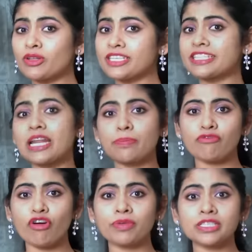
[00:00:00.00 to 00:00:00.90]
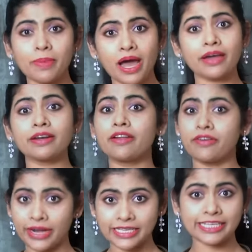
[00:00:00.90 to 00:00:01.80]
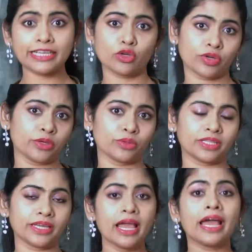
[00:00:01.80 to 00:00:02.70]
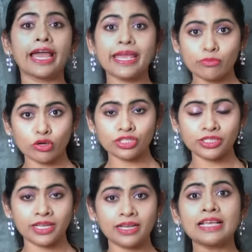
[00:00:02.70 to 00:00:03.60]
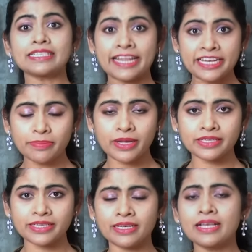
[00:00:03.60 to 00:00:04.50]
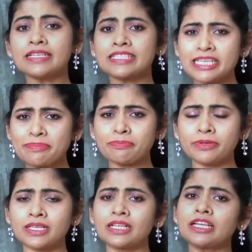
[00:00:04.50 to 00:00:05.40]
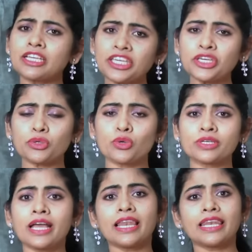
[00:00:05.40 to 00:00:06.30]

నుంచి తన పర్ఫార్మెన్స్ బార్ రేజింగ్ లోనే ఉంది ఎమోషనల్ సెంటిమెంటల్ సింపుల్ క్యూట్